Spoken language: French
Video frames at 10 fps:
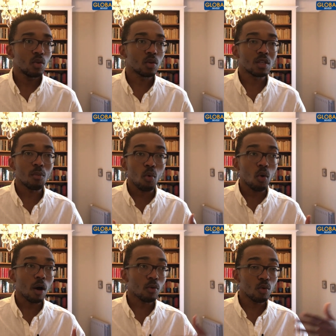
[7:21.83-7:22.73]
Donc c'est un
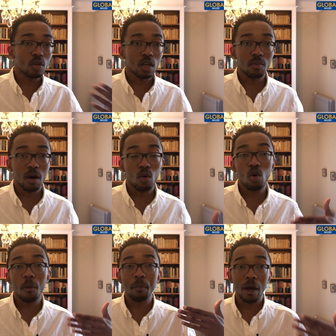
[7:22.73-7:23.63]
programme dans lequel ben, on
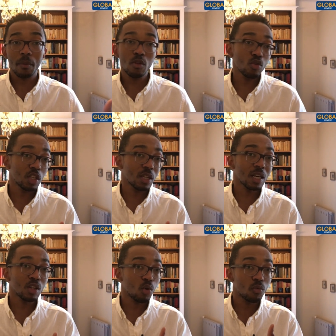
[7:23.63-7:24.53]
leur permet de
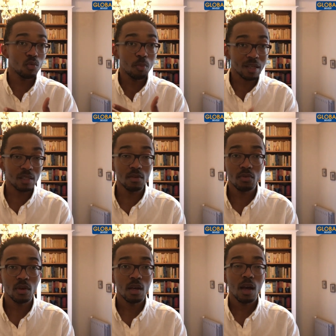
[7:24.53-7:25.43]
générer des revenus
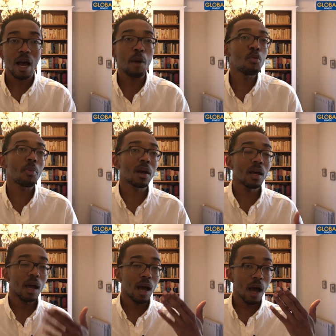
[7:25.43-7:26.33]
passifs à peu
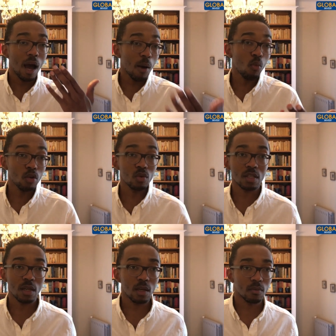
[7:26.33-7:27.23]
près un mois de
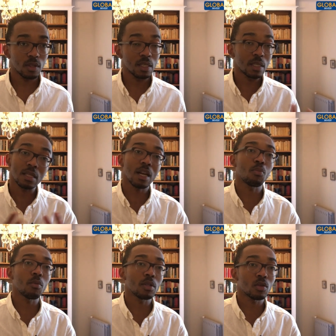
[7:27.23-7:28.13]
salaire. Et c'est ça la
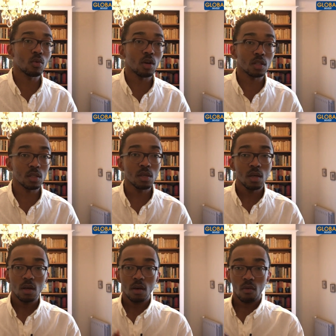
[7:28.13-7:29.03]
promesse, c'est qu'on leur dit,
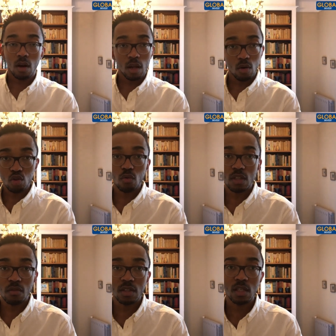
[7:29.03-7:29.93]
voilà, lorsque
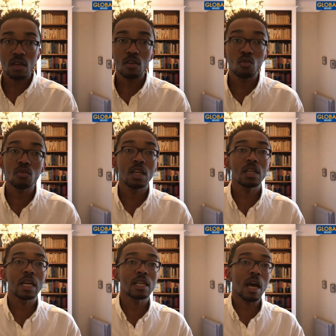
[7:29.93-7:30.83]
vous investissez avec nous, vous
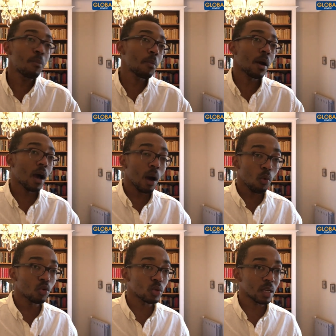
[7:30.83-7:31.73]
allez gagner à peu près un
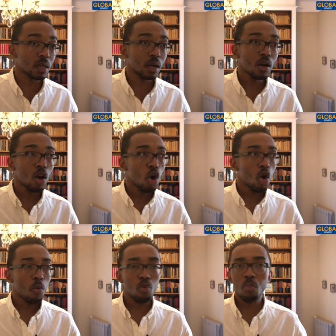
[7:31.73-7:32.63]
mois de salaire
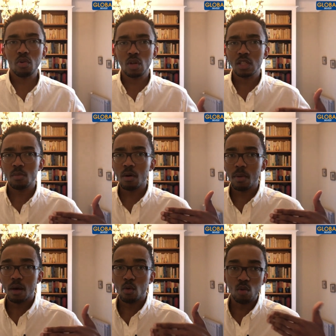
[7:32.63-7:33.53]
pour potentiellement
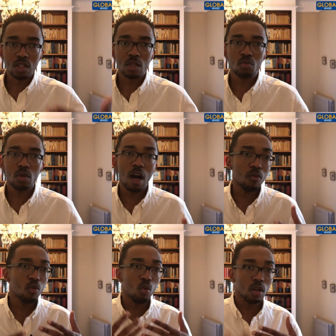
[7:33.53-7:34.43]
ben, contribuer à
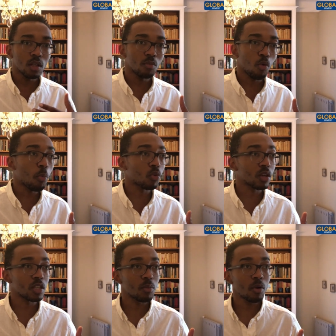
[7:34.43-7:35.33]
vos loyers, pour
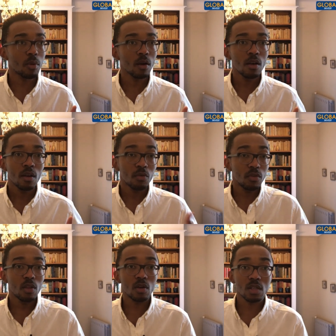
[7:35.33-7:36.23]
potentiellement ben,
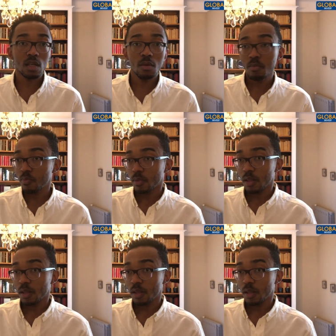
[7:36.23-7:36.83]
financer